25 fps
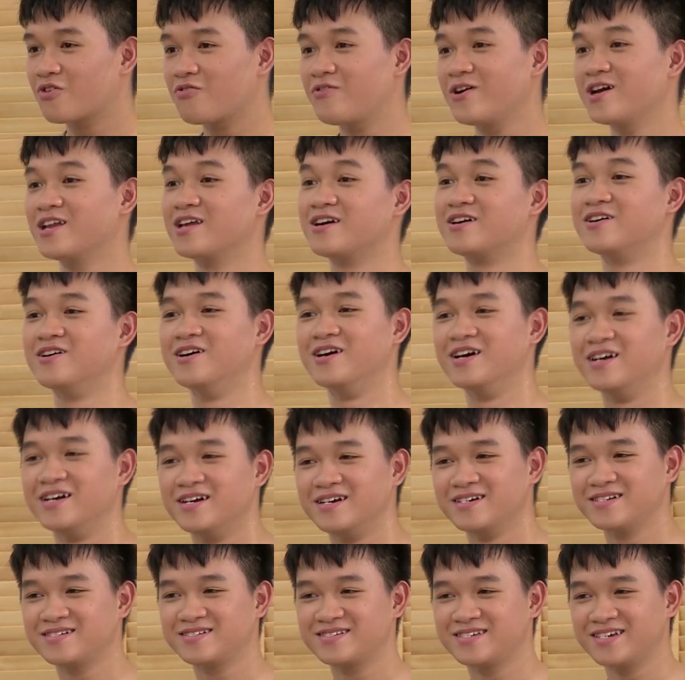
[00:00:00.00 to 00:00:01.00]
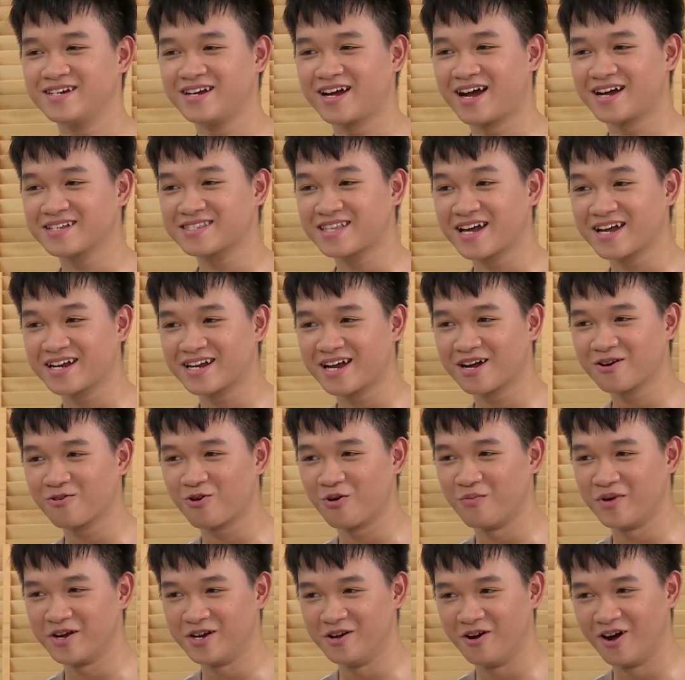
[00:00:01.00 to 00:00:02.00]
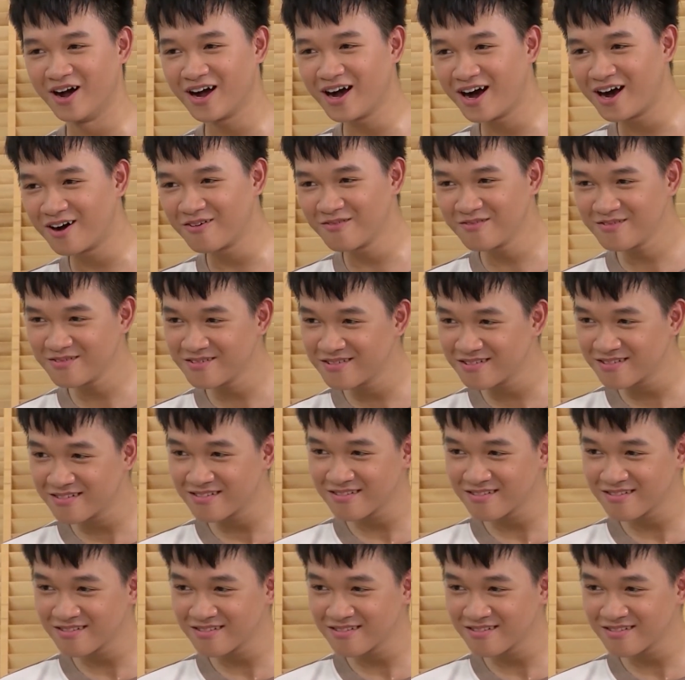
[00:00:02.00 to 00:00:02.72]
Có phải là người chị gái tài năng của mấy đứa không?